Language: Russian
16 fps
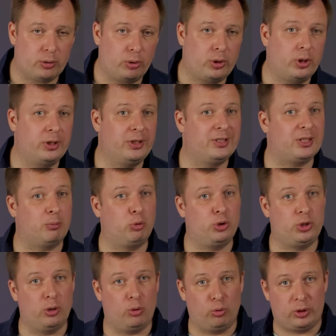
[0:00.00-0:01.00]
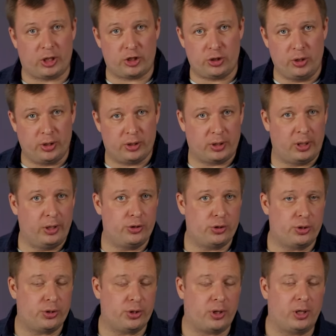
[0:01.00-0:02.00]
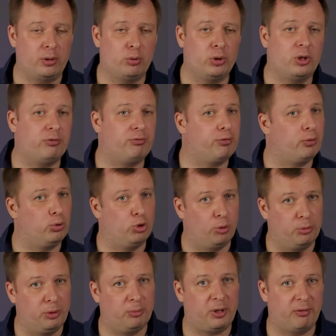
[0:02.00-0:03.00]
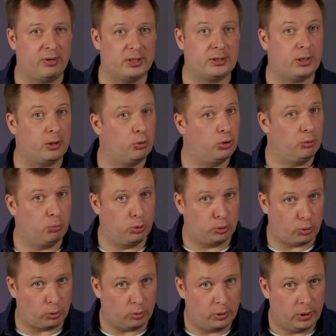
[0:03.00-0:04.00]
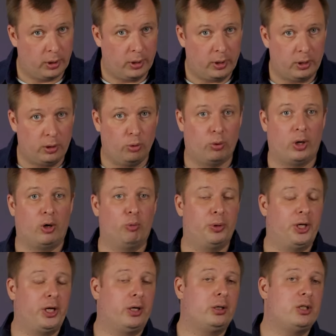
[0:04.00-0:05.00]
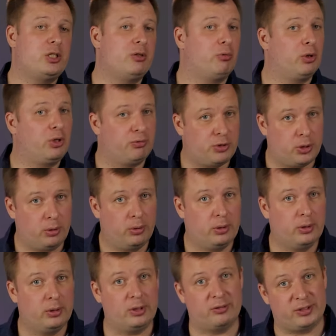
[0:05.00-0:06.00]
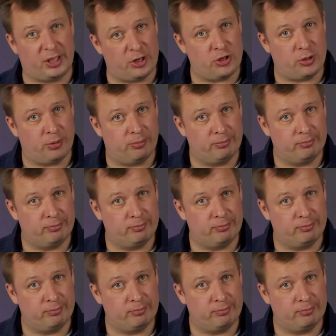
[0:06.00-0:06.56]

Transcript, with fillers: только не забудьте уточнить наличие этих колонок в удобном для вас салоне Пультру. Ну а у меня на сегодня все. До встречи.